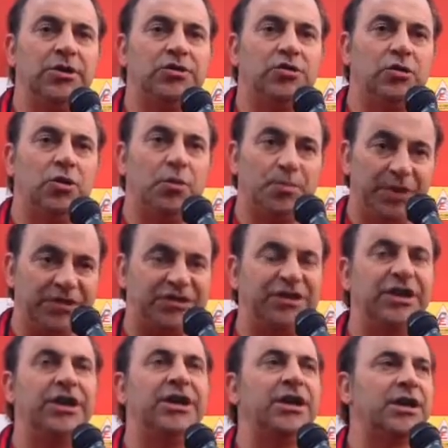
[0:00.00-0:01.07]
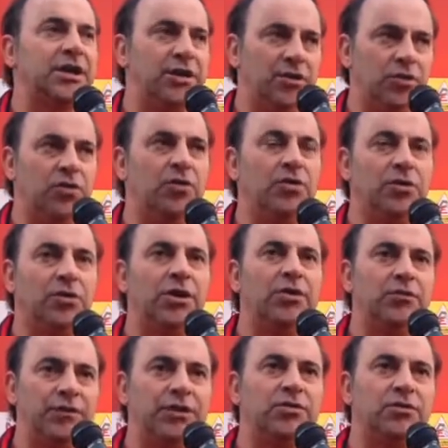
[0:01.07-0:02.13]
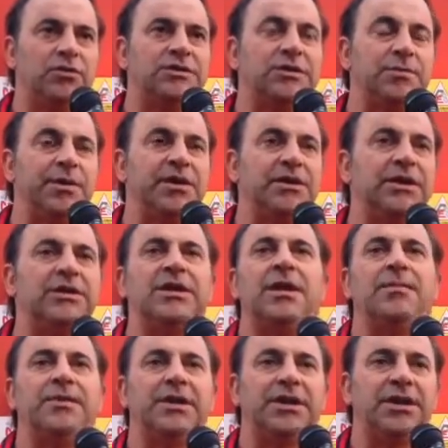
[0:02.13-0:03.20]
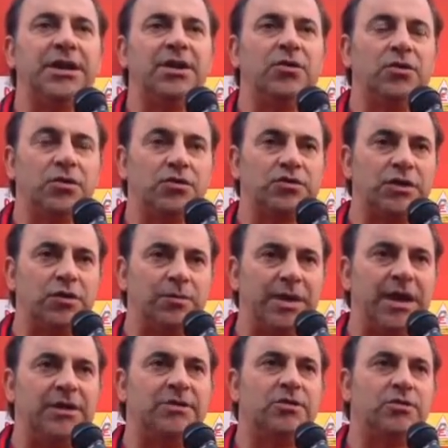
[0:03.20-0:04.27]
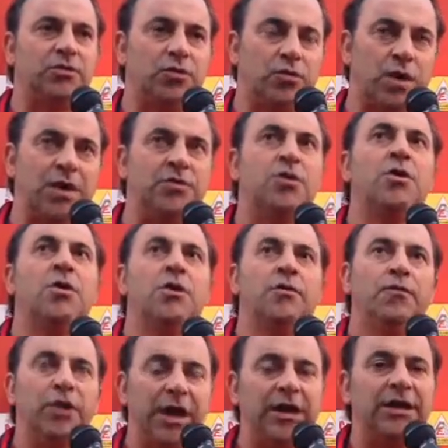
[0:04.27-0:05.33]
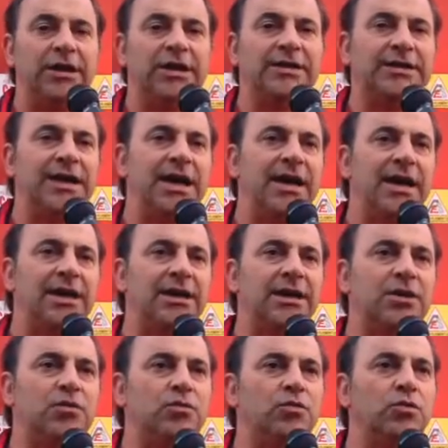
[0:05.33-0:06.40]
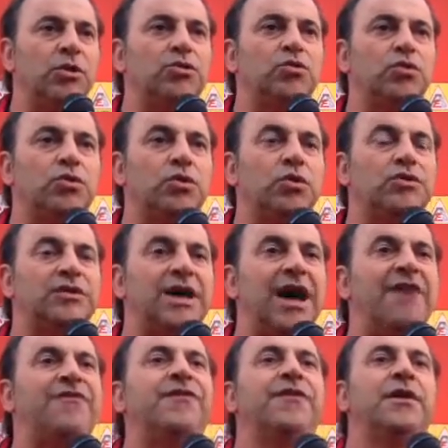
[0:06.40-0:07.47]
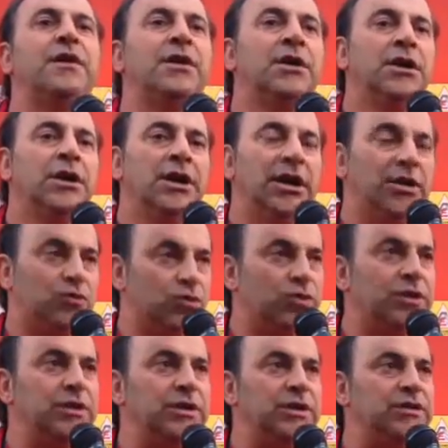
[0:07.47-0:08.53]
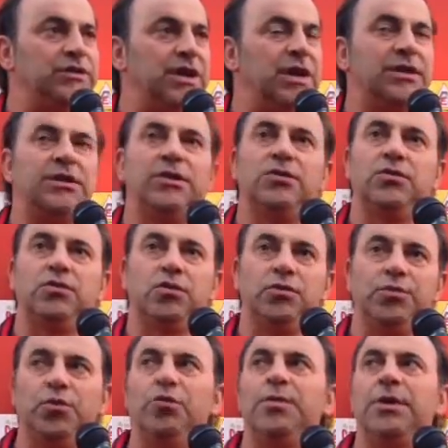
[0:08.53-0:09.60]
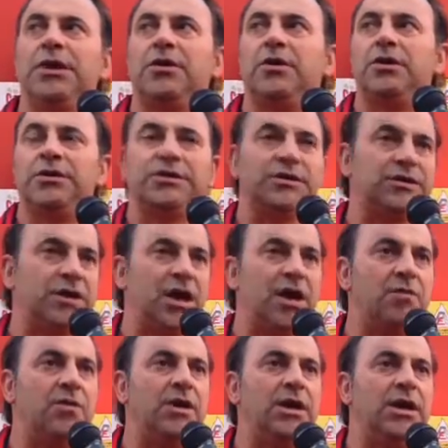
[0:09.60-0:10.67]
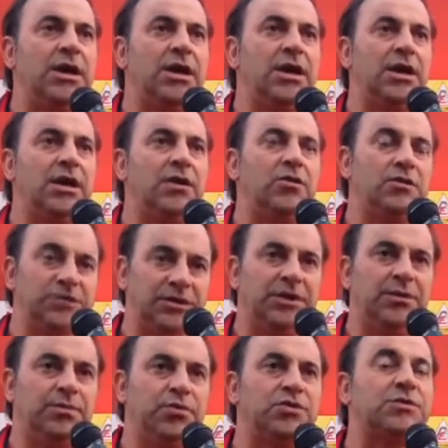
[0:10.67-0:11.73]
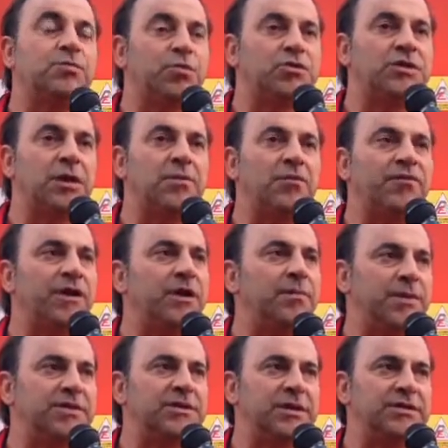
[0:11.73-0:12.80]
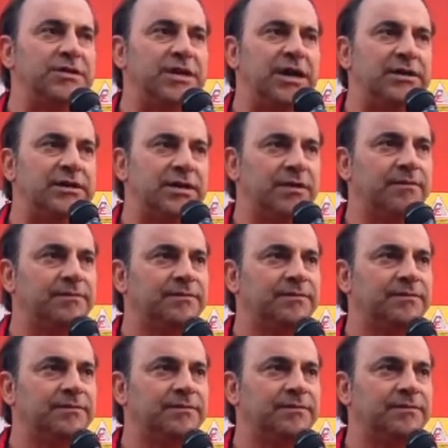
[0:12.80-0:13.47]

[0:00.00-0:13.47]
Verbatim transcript: so, ho piacere che loro hanno vinto questa partita perché loro se lo meritano e tutto quanto. Vorrei ringraziare anche comunque tutto lo staff e tutti i dirigenti, tutto il pubblico che ci segue e così pos possiamo fare passi da gigante.